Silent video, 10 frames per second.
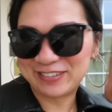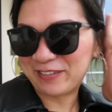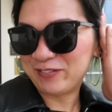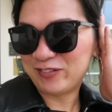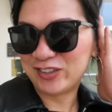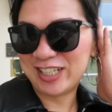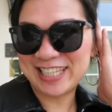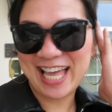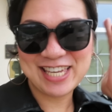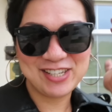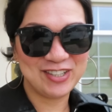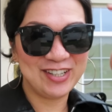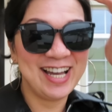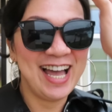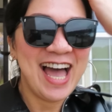takitak muna
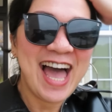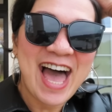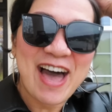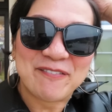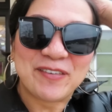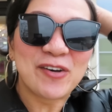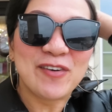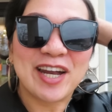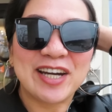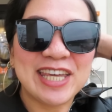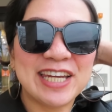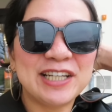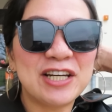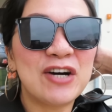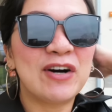tayo. Pero we are
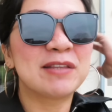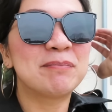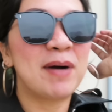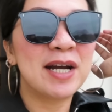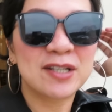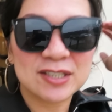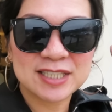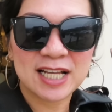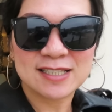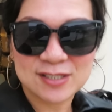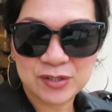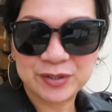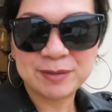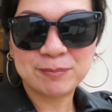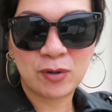here now at Park Hotel
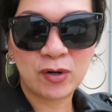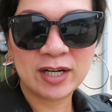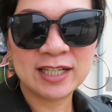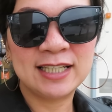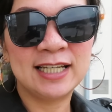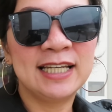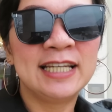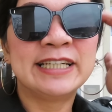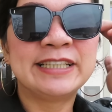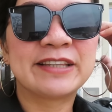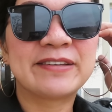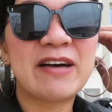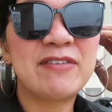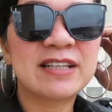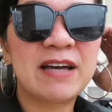Surinborg.
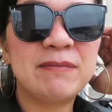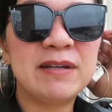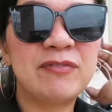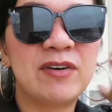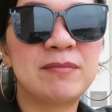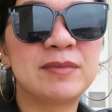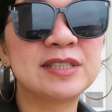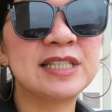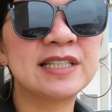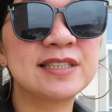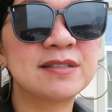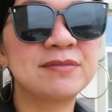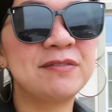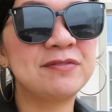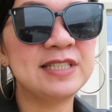Nag-travel kami from
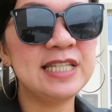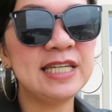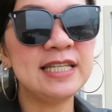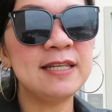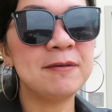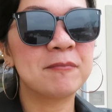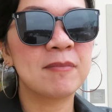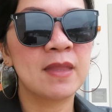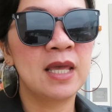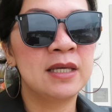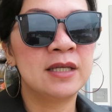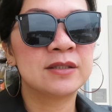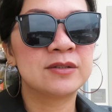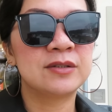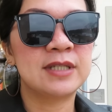6.15
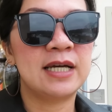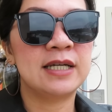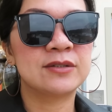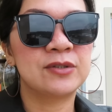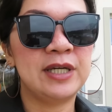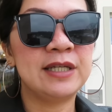to, na to